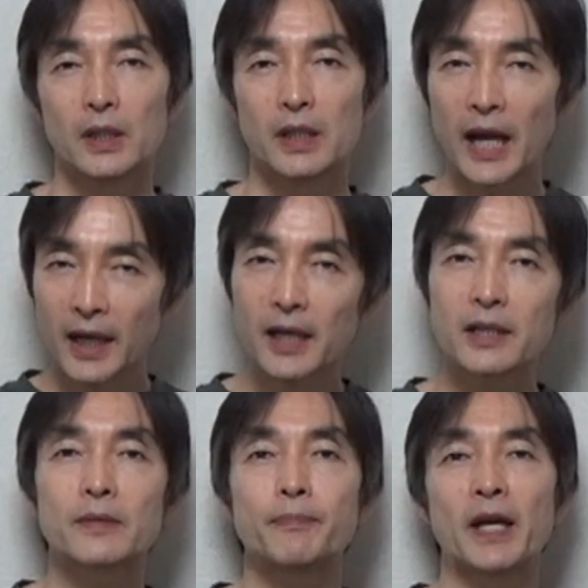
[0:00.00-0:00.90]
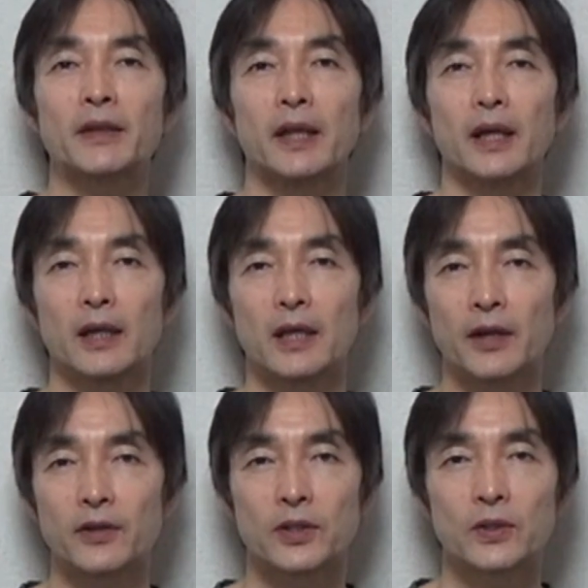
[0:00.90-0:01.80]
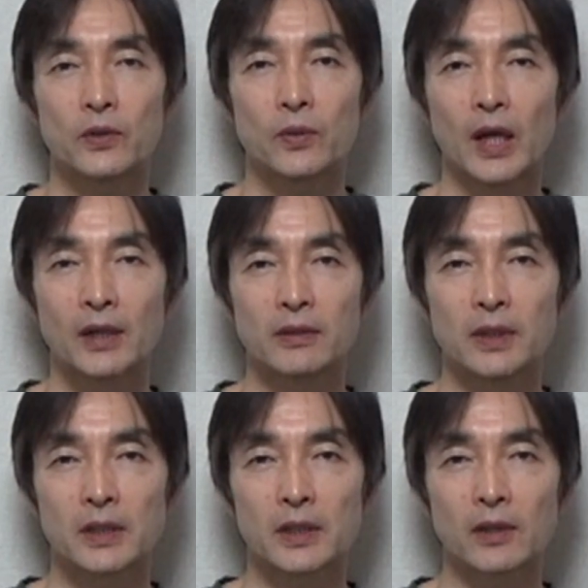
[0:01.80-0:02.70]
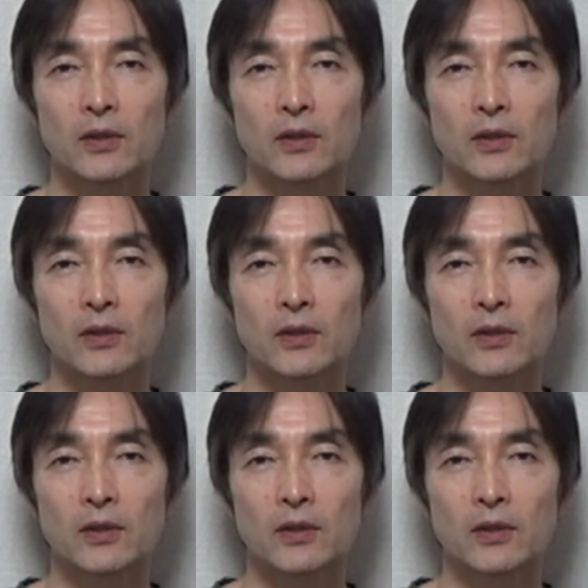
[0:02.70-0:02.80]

長いスパンでやる必要があるんですけ